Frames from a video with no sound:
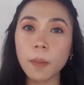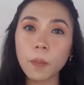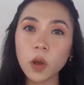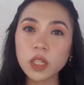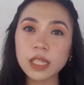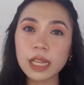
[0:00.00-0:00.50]

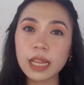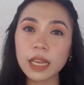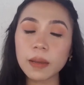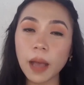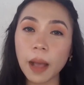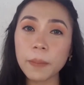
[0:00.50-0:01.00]
Mostly,
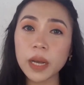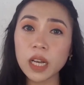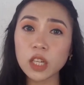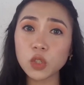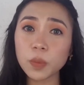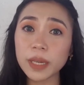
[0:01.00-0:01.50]
ang mga
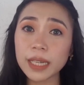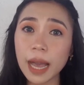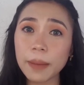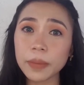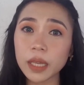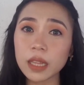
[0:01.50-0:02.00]

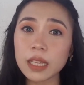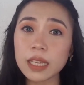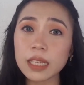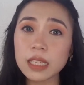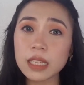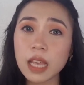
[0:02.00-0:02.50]
gumagamit
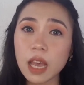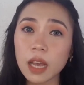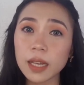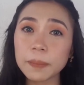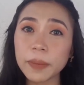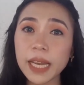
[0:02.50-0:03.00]
is
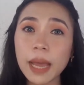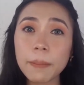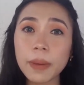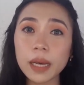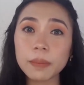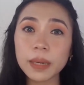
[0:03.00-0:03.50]

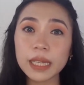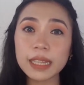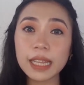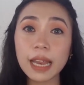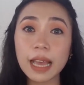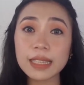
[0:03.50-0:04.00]
binababad
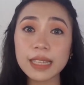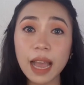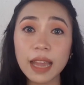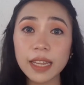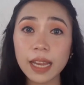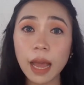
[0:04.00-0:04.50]
nila sa
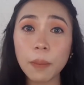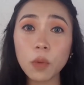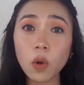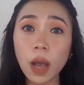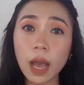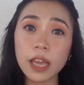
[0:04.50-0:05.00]
kanilang
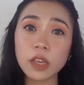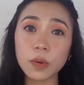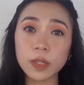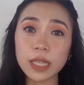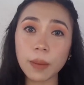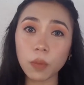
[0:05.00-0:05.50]
mukha yung
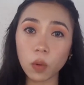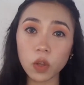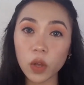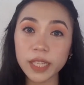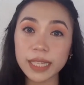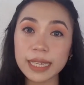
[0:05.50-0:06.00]
sabon
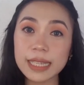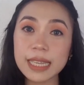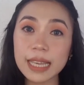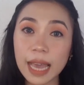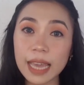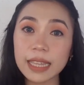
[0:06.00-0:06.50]
kasi
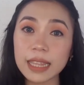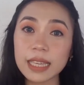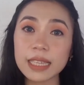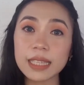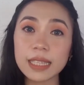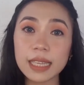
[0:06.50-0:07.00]
nga
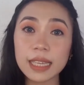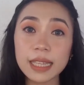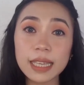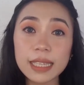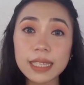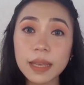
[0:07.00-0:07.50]
iniis
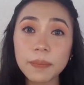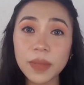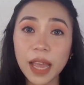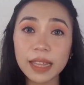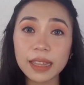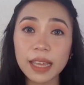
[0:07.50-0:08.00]
iniisip
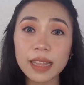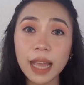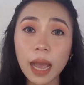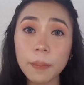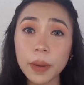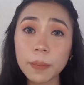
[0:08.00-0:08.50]
natin na
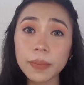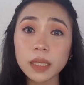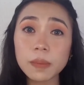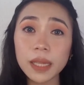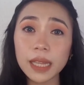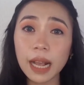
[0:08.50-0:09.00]
kapag mas
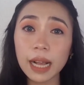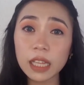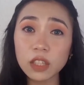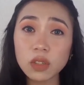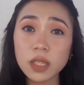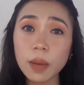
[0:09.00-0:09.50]
matagal
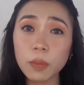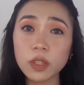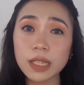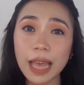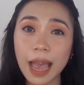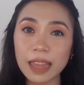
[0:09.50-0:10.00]
yung sabon
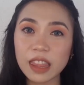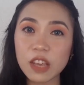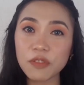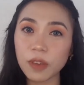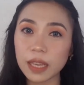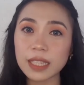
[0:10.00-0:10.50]
sa ating
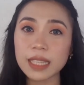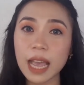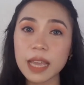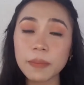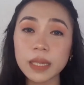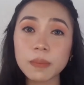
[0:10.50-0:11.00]
face ay
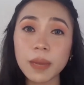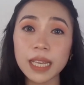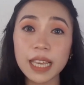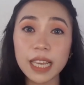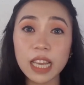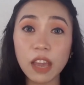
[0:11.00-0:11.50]
mas
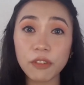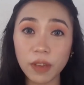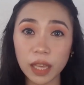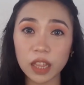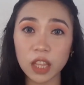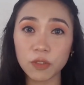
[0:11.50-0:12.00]
magiging
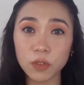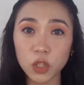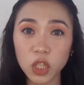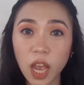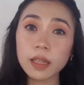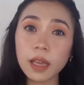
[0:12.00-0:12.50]
effective siya.